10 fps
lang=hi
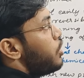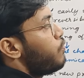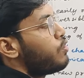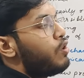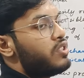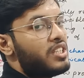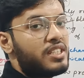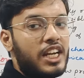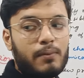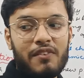है तो वो कौन
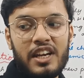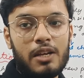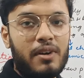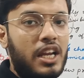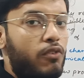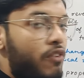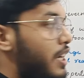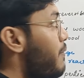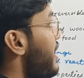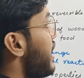सी स्टेट में अवेलेबल है वो
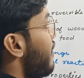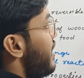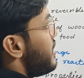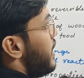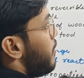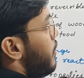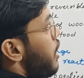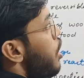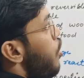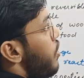अवेलेबल लिक्विड स्टेट
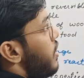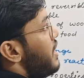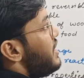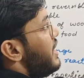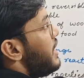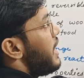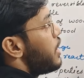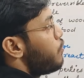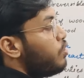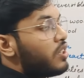में और अगर जी
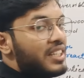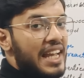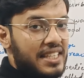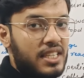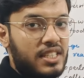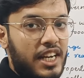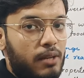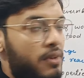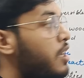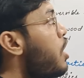लिखा है तो वो कैसे
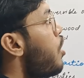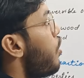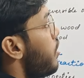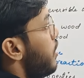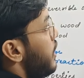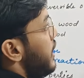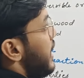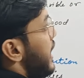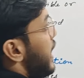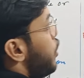स्टेट में और अगर
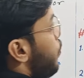ए